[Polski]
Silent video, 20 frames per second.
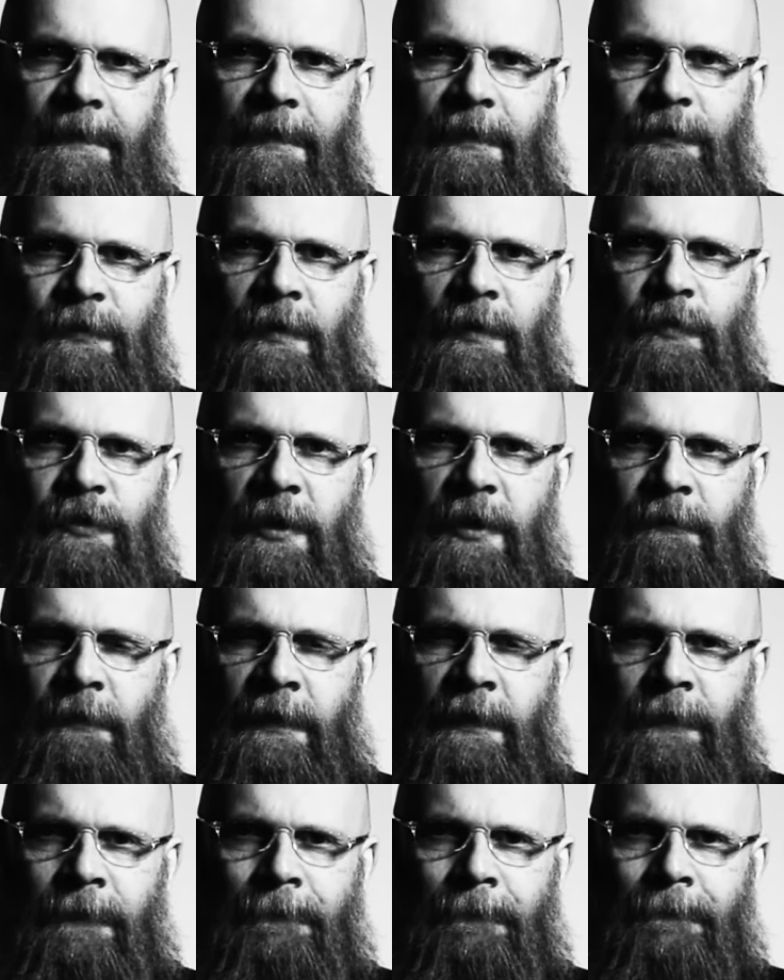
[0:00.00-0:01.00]
jakoś tam
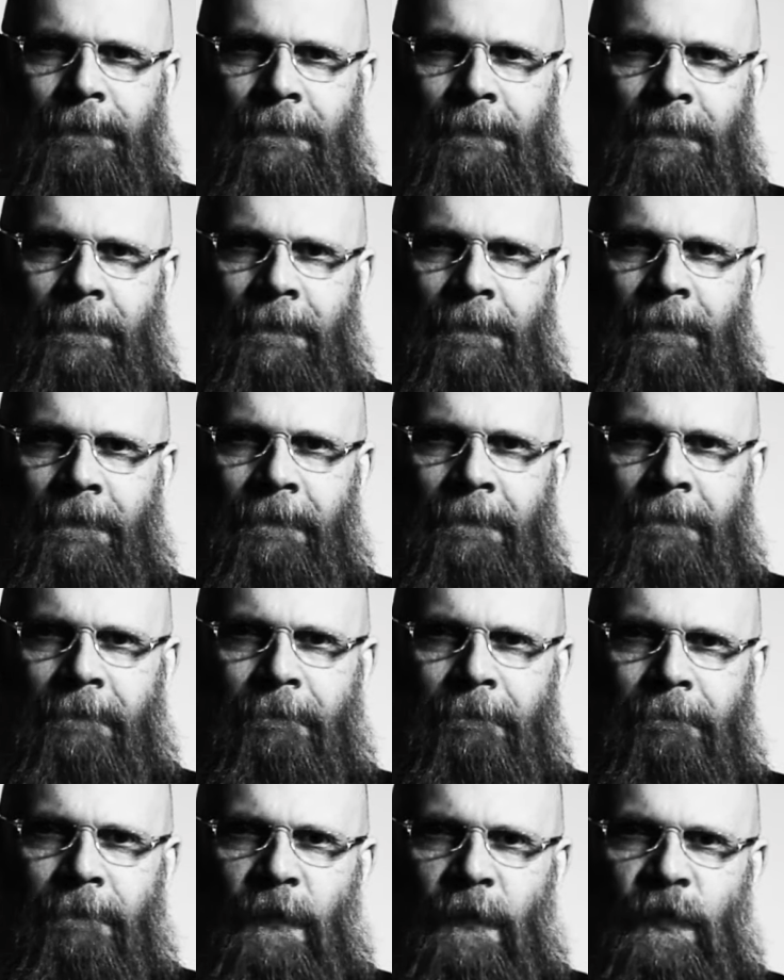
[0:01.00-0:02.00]
szarpać.
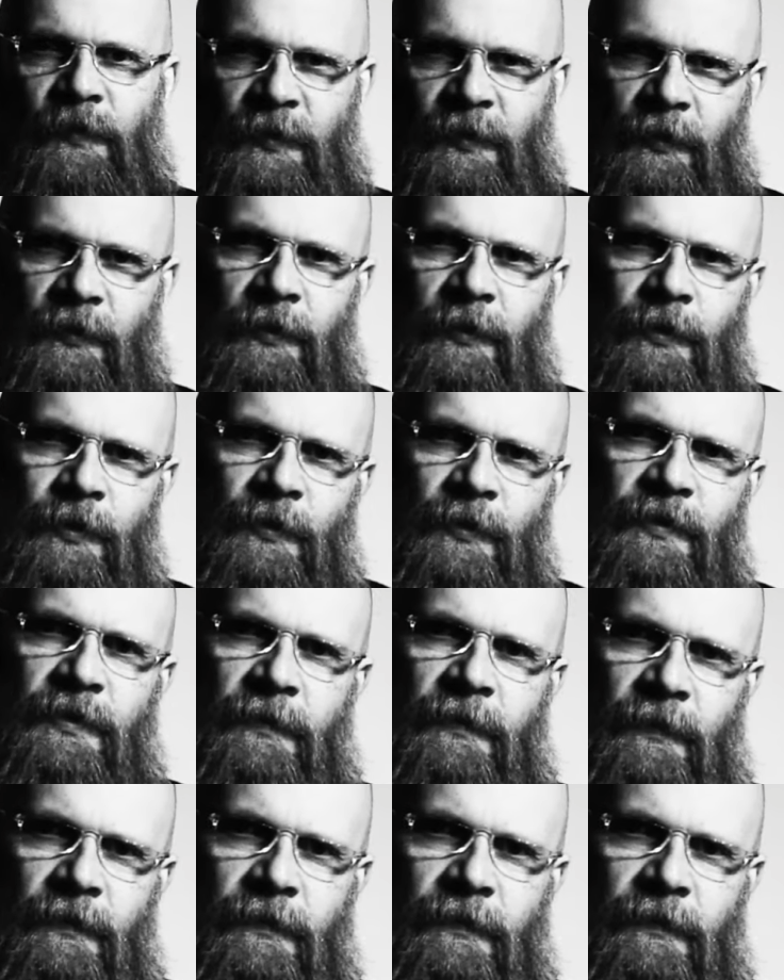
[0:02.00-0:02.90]
Mhm. pokusy dotyczące y,